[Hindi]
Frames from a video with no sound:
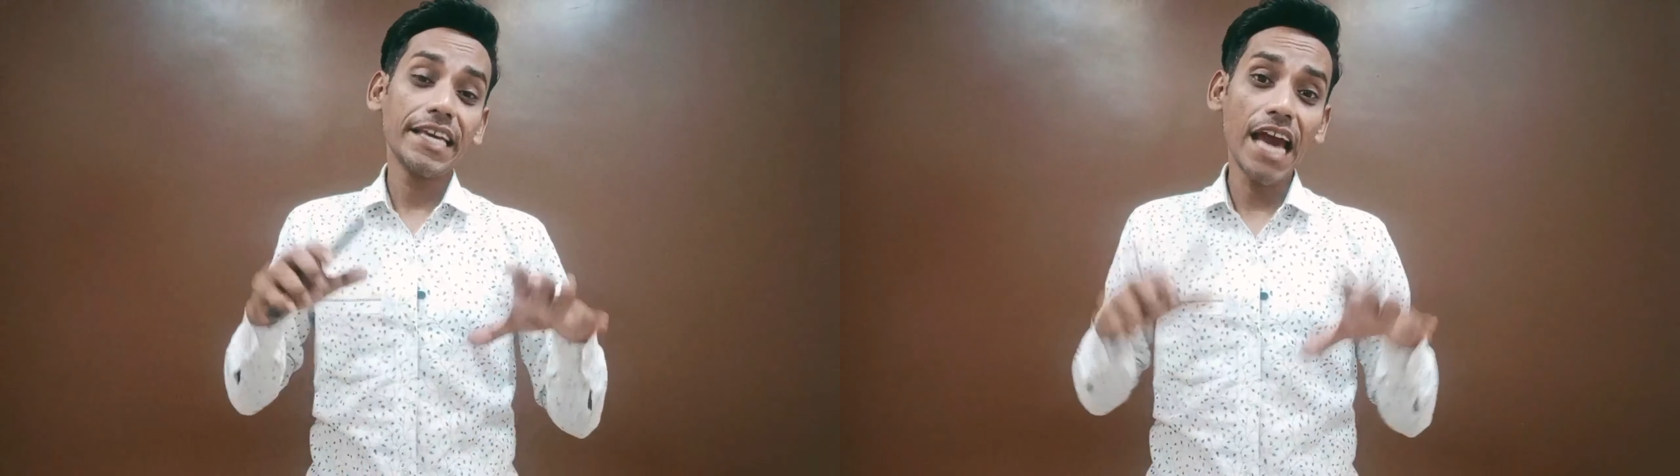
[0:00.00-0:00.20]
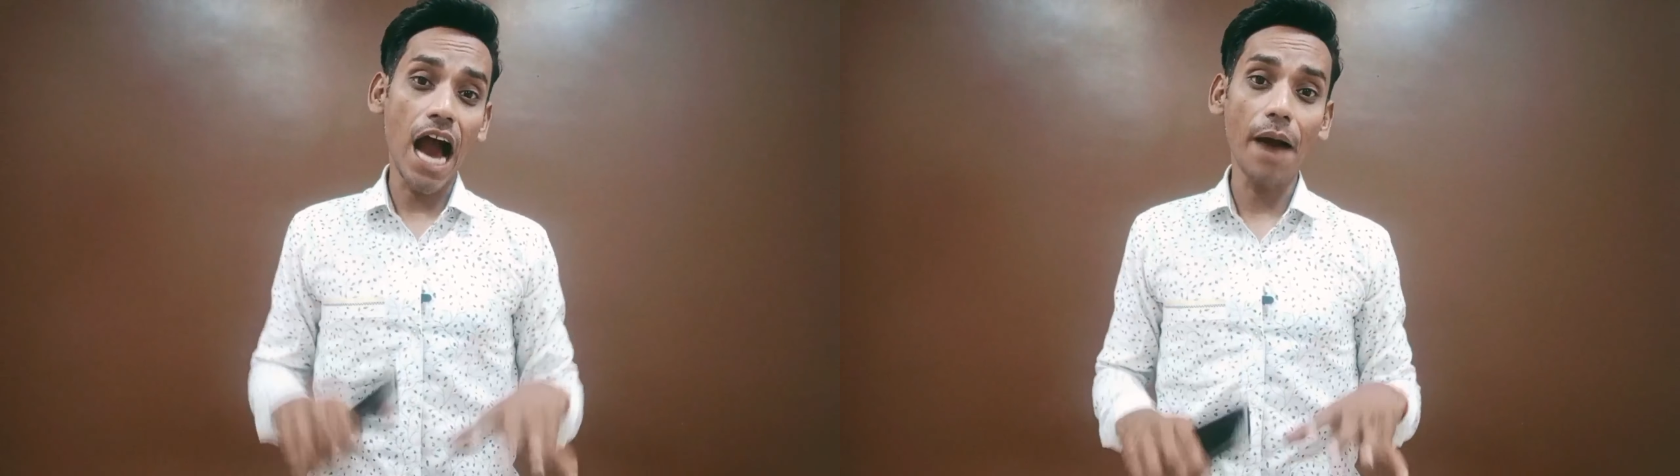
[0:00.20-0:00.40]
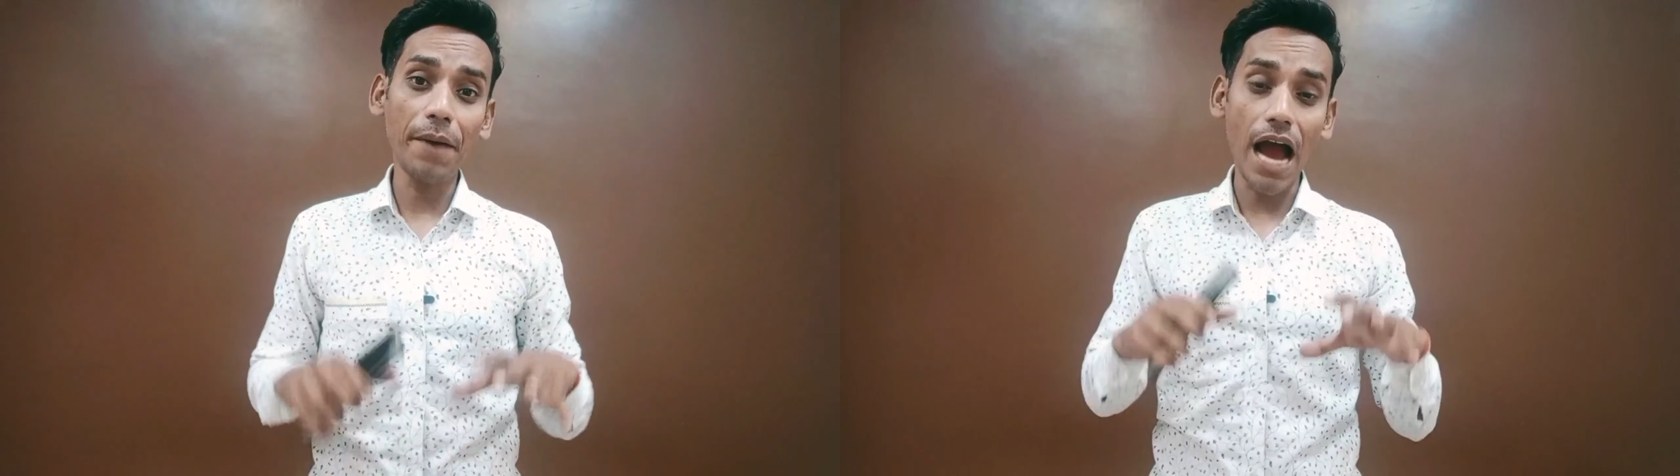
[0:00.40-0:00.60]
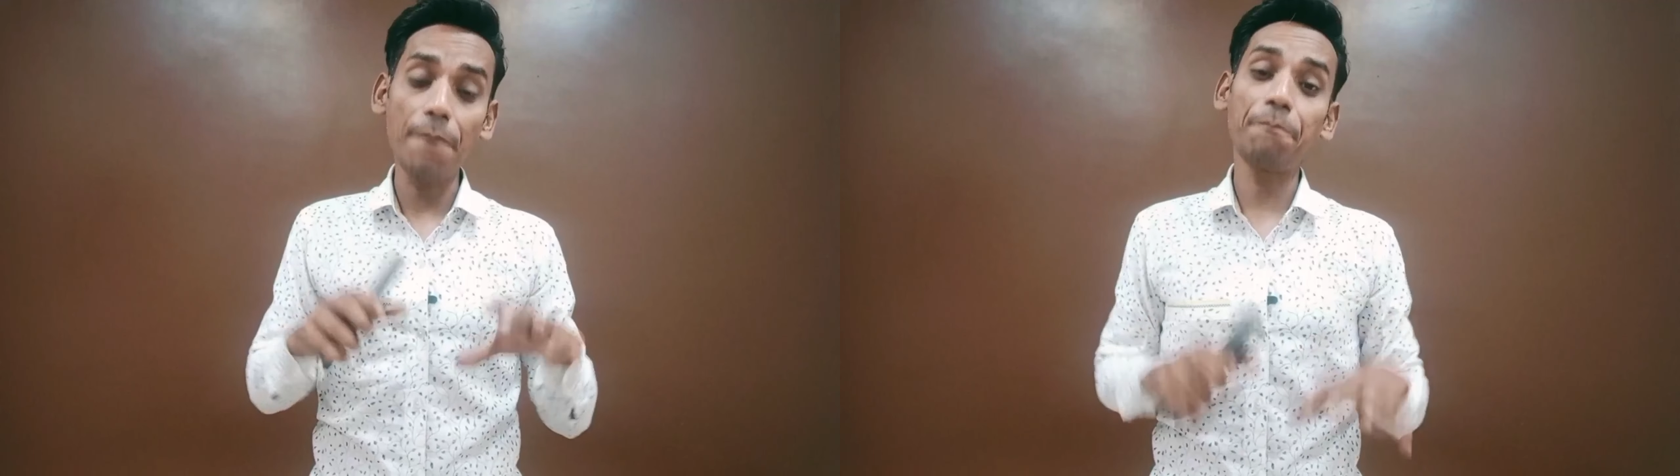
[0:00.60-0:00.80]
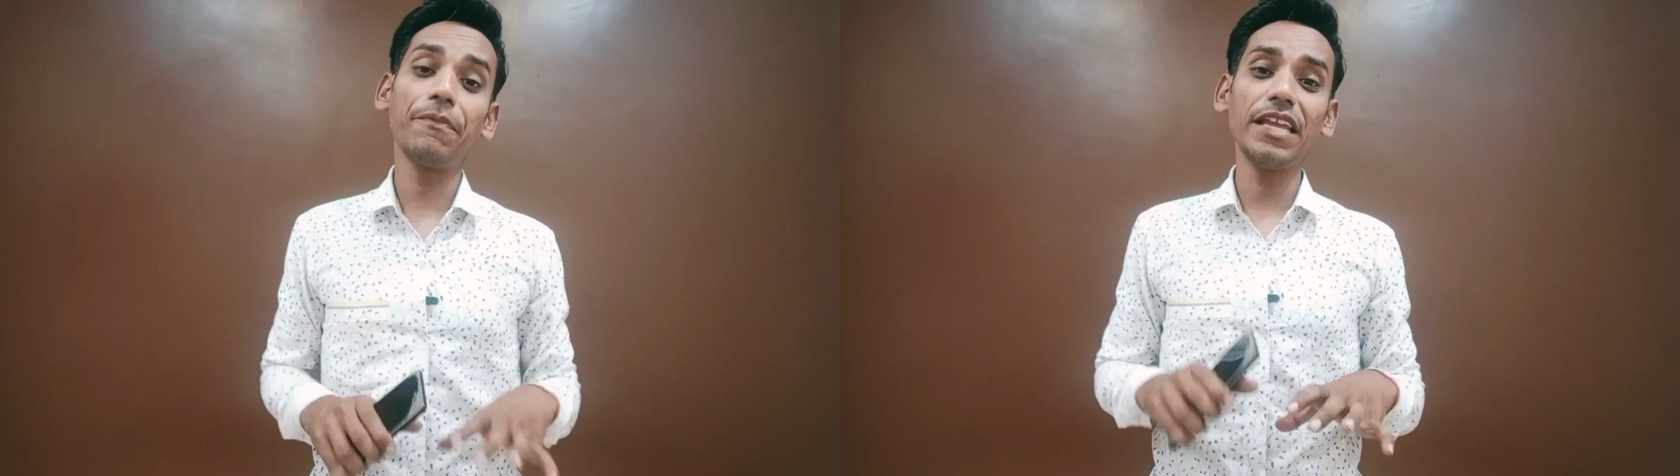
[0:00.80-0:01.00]
कि हम
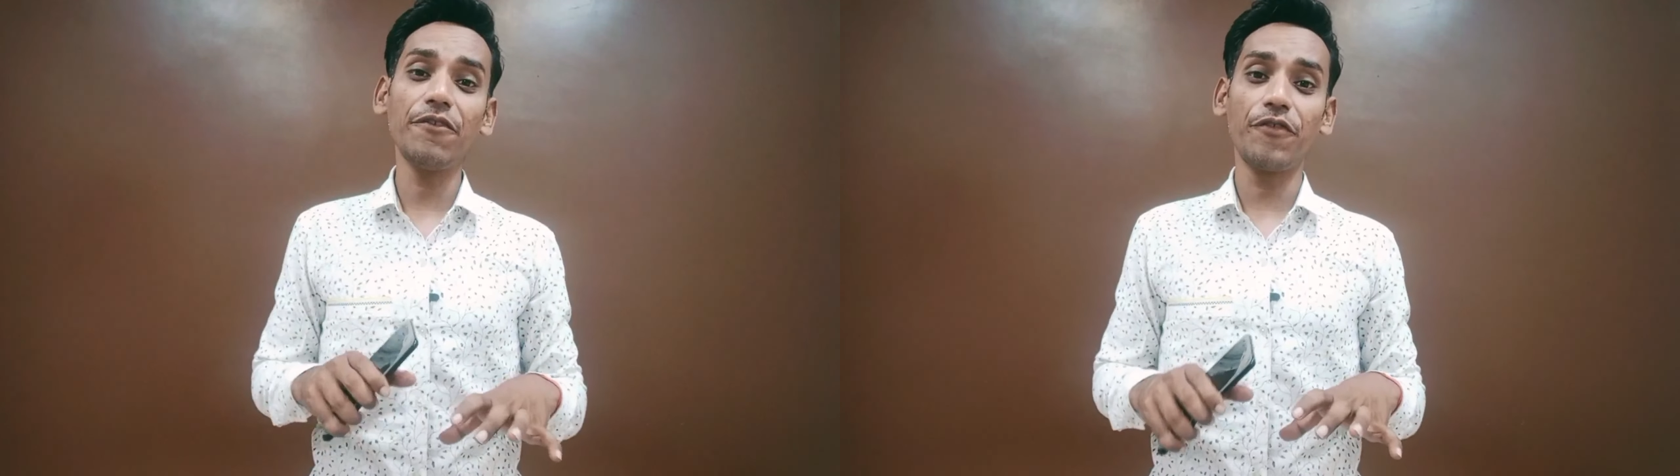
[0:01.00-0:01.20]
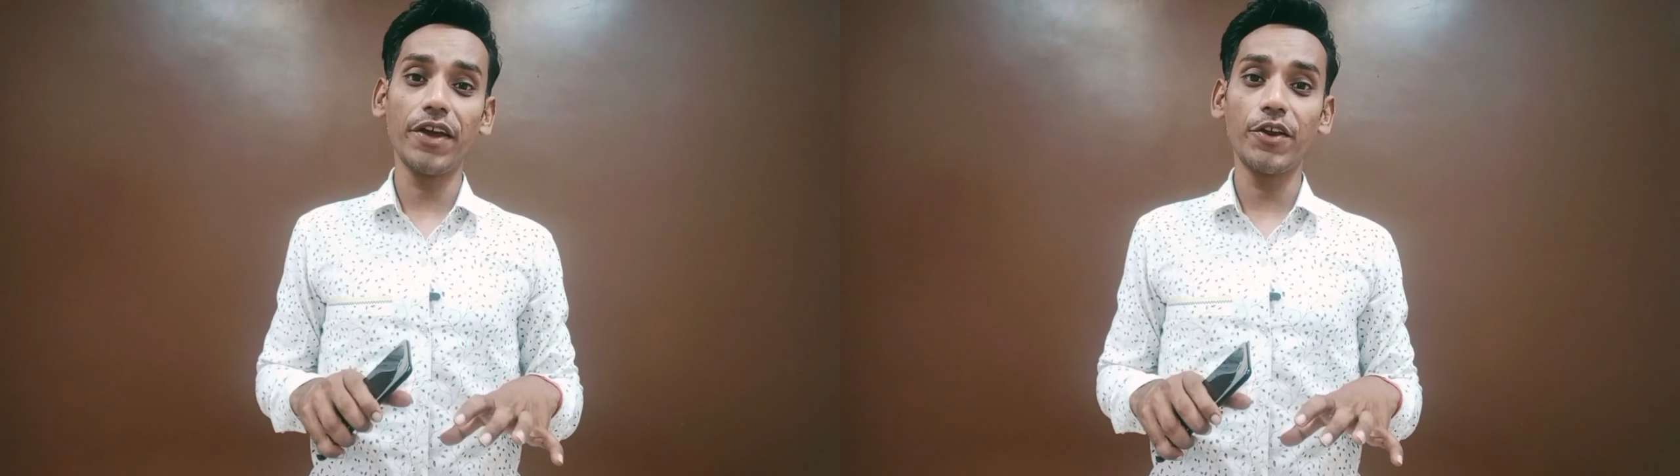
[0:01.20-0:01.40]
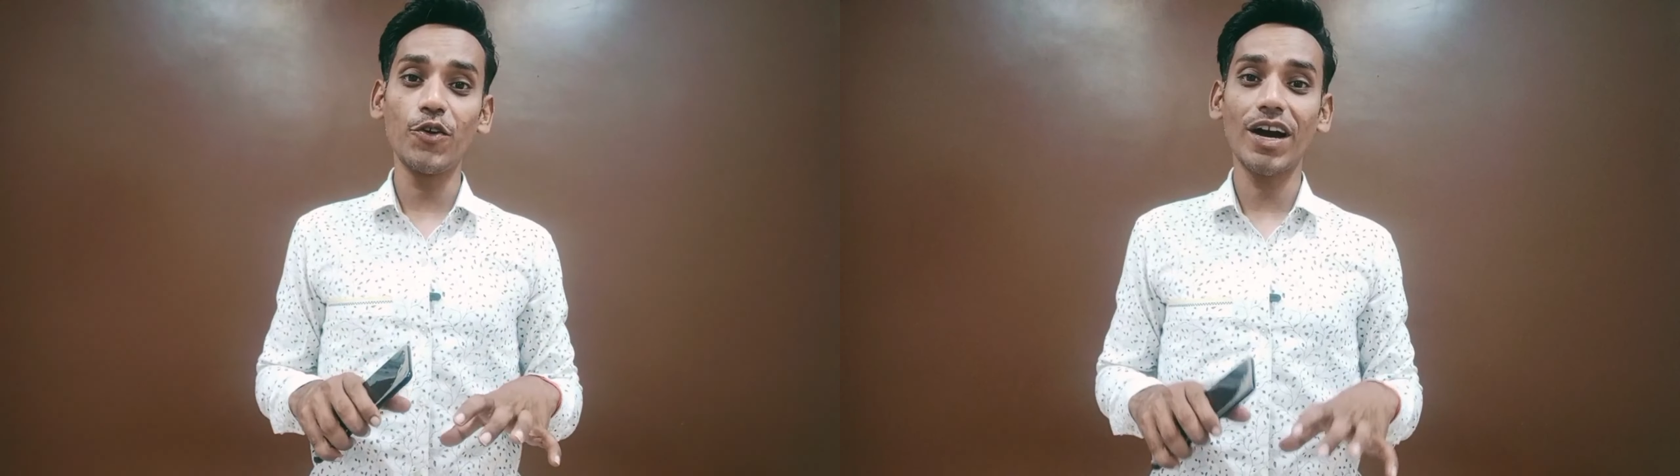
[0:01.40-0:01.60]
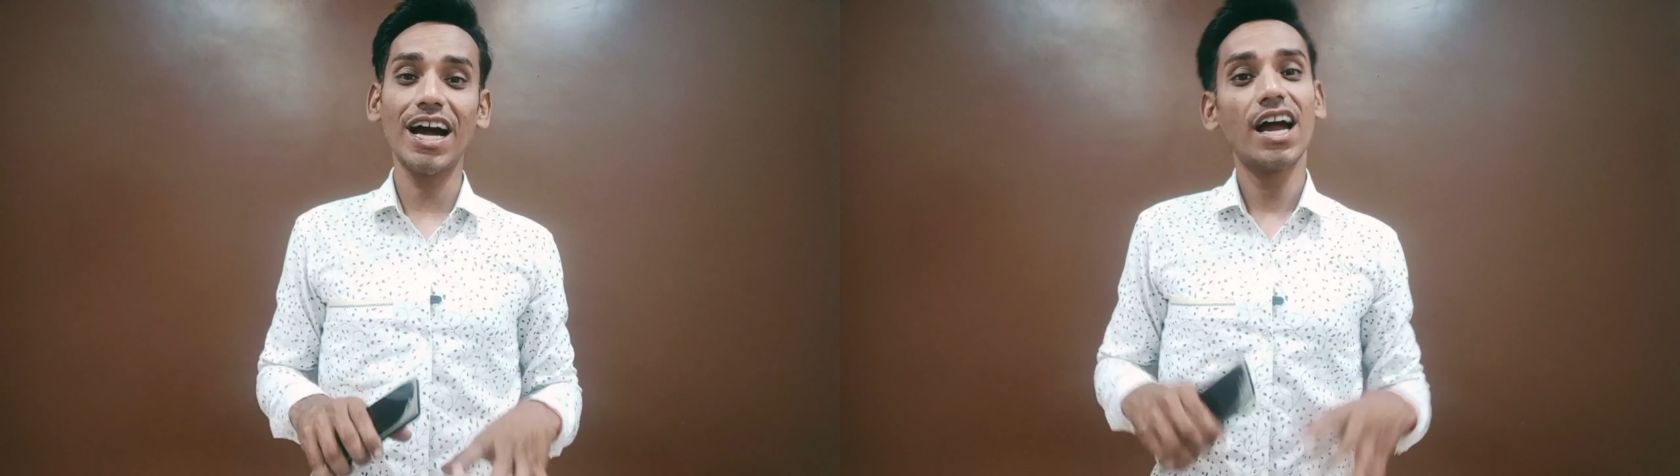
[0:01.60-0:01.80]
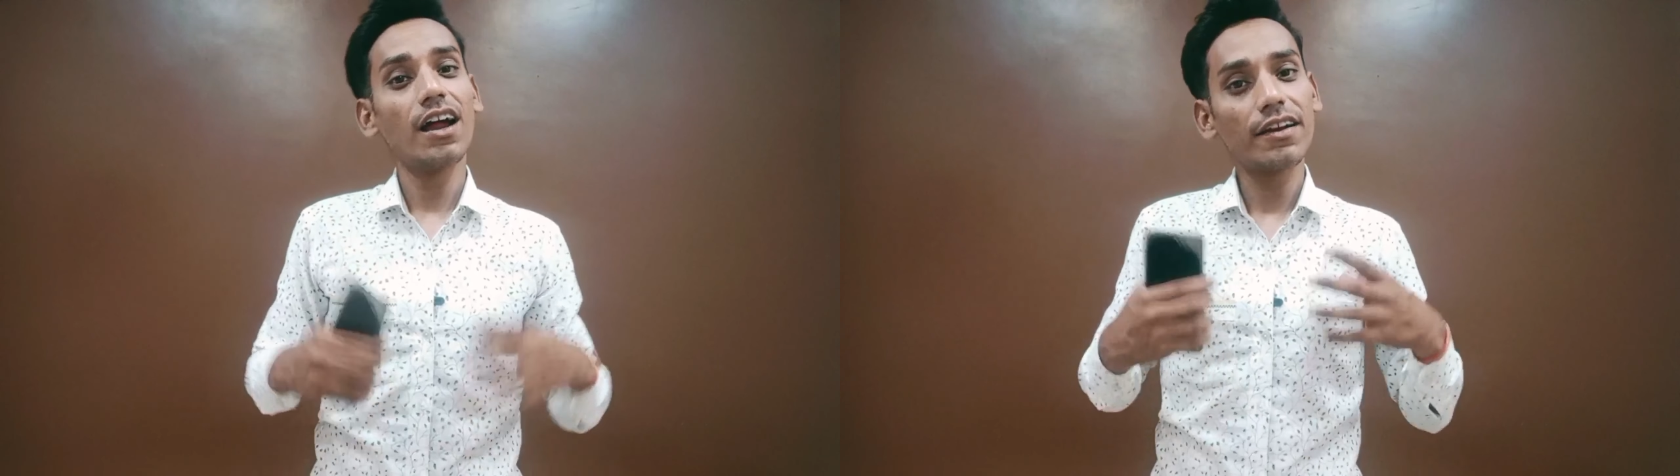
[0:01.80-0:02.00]
अपनी वीडियो का